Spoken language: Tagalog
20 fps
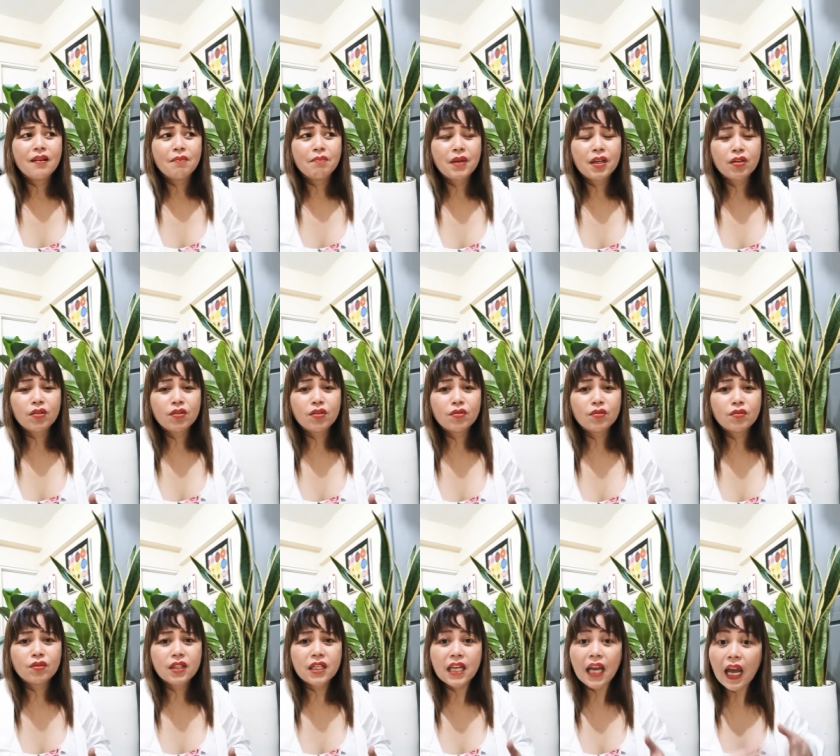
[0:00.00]
Pero
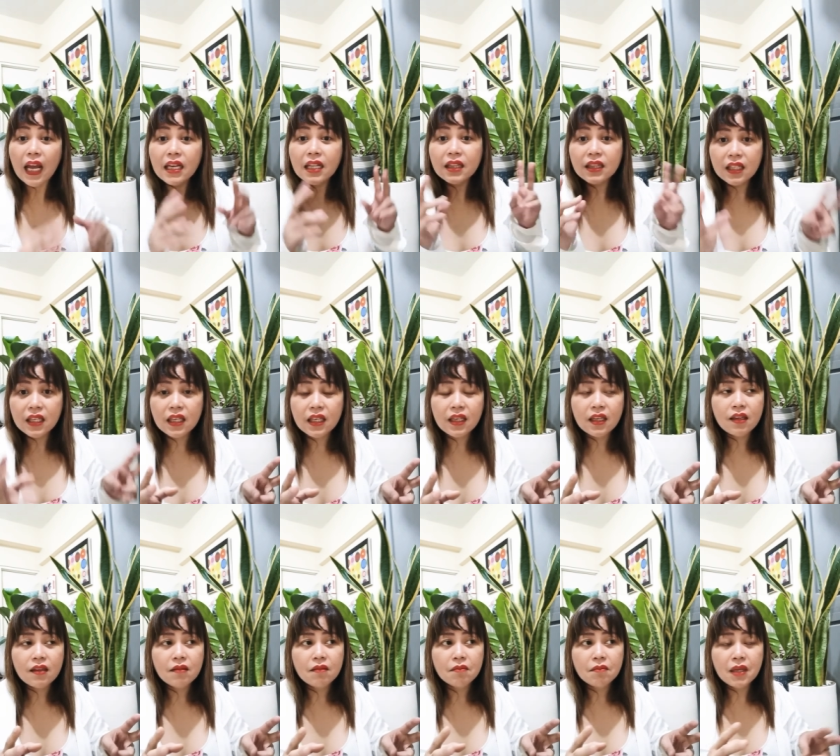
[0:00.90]
yung
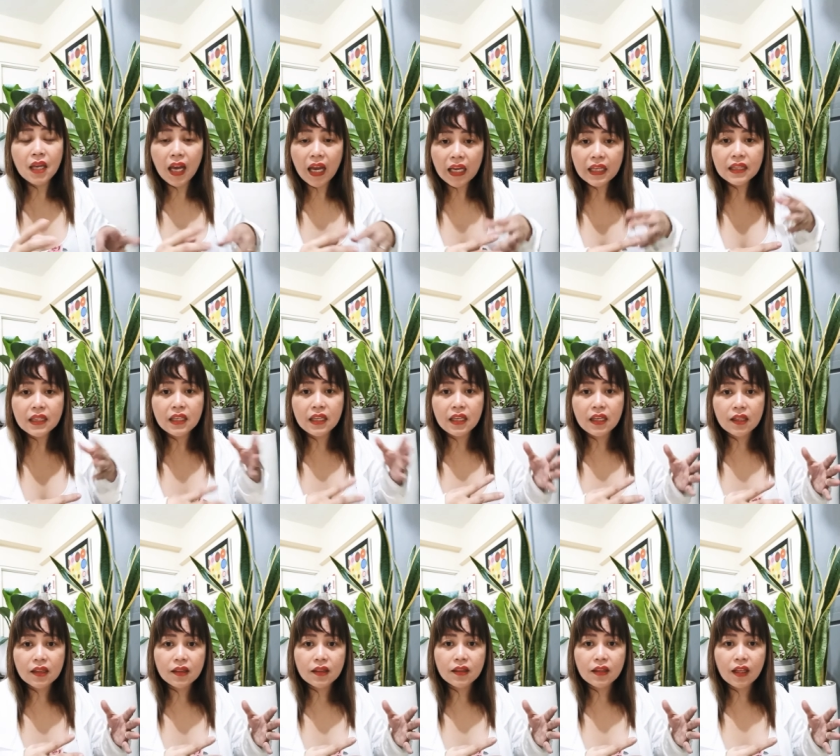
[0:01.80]
reality behind
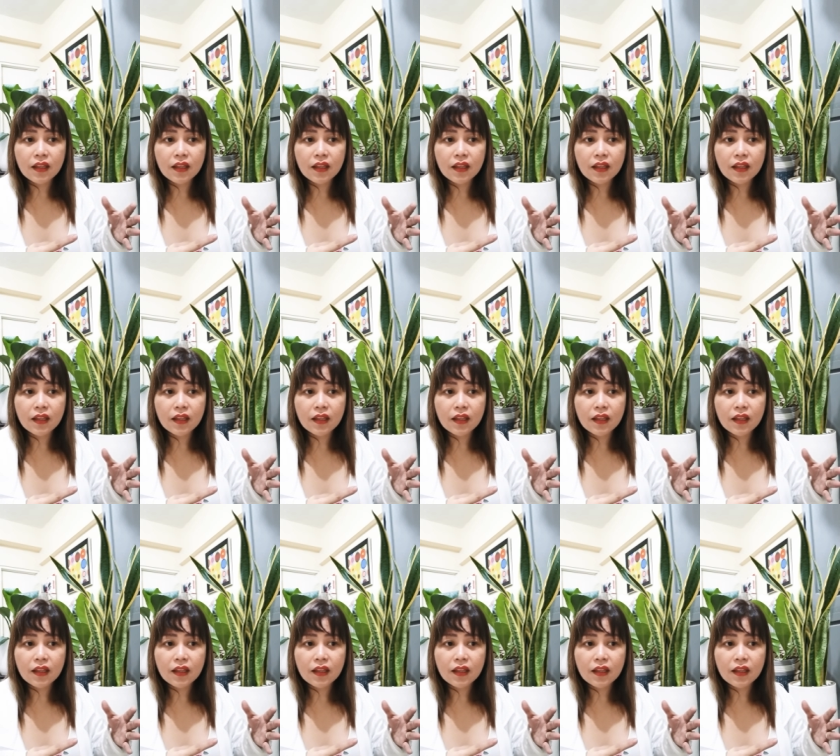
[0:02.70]
it,